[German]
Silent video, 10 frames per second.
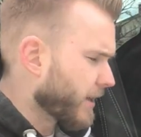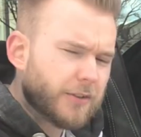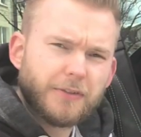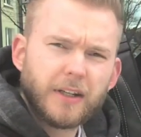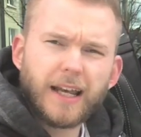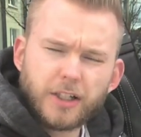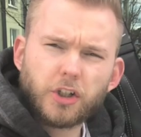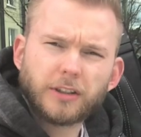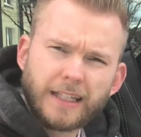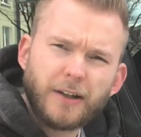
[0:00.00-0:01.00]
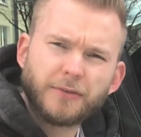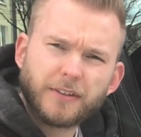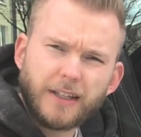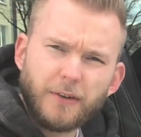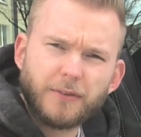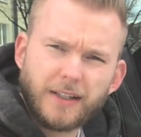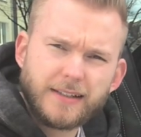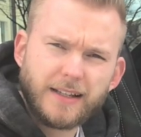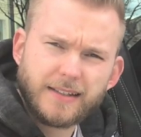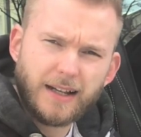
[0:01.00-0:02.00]
Also ich finde, der hat schon Kraft dafür, dass
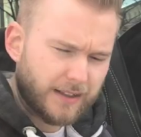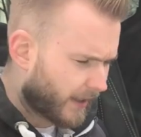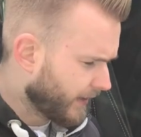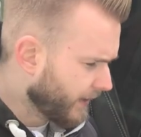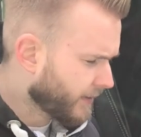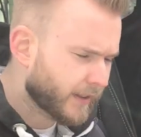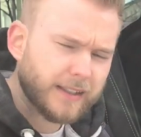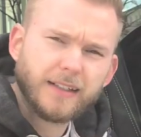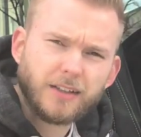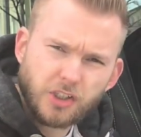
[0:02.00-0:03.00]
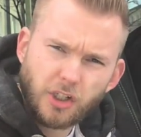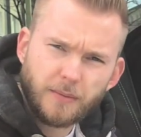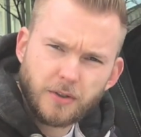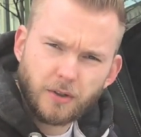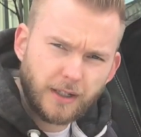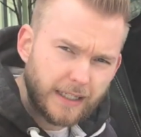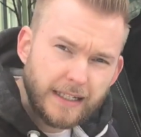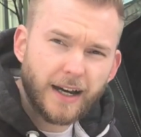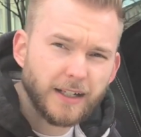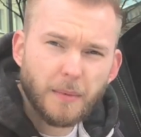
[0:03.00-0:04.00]
das halt ein integrierter Staubsauger
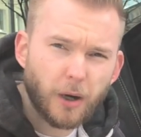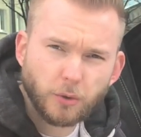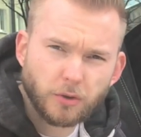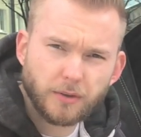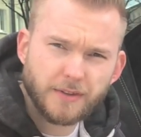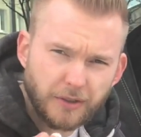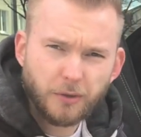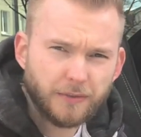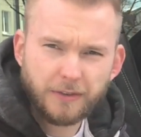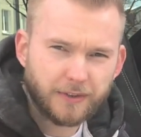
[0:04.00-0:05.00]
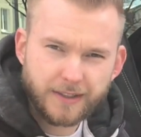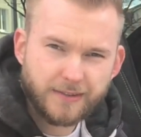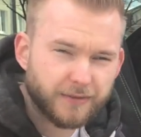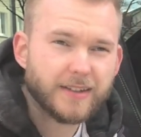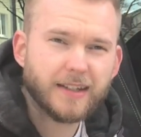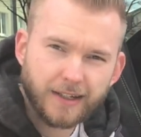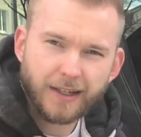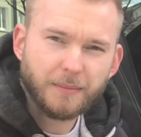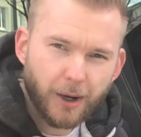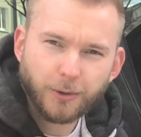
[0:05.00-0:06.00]
in einem Auto ist. Wir dürfen nicht vergessen, wir sind in
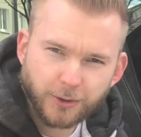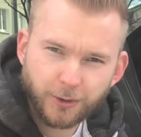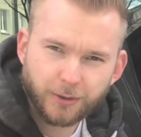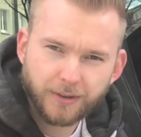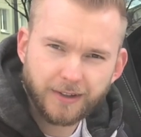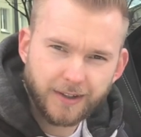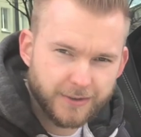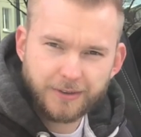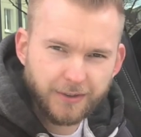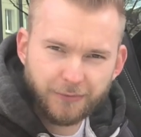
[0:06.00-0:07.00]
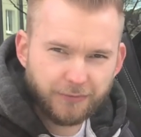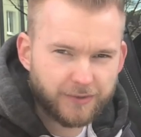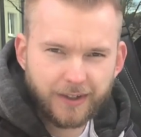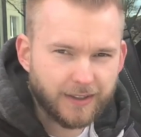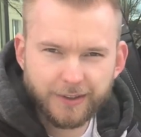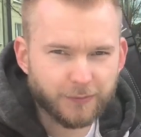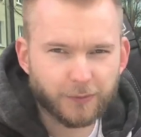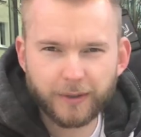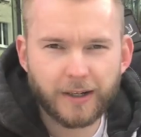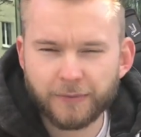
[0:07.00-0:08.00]
einem Auto. Also ihr seid
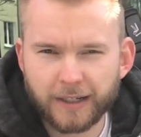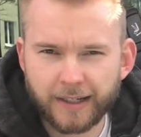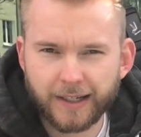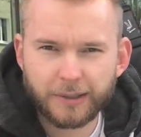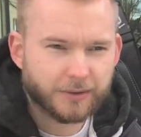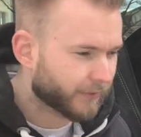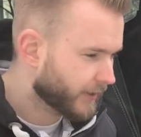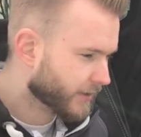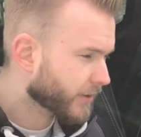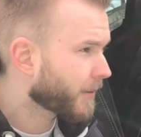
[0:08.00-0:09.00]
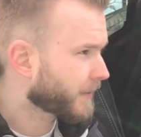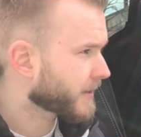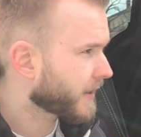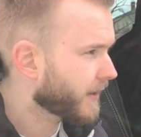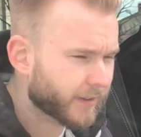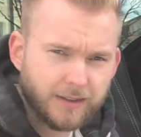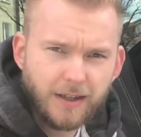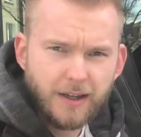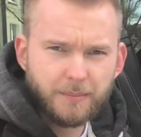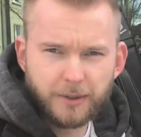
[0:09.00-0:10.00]
irgendwo in der Walachei unterwegs und habt jetzt gerade
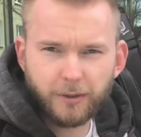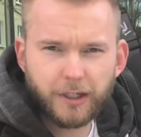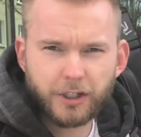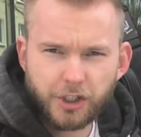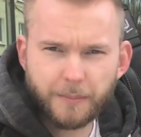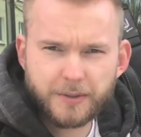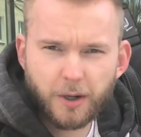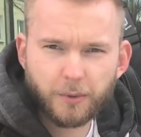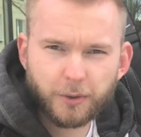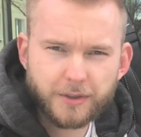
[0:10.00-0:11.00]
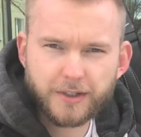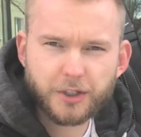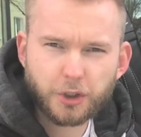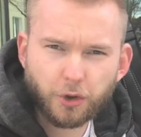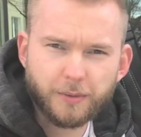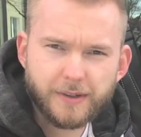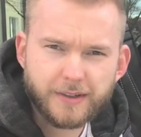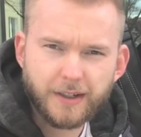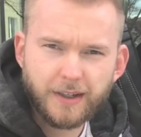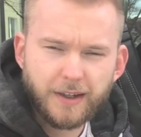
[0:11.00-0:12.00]
mit euren Chips auf dem Rücksitz gekrümmelt.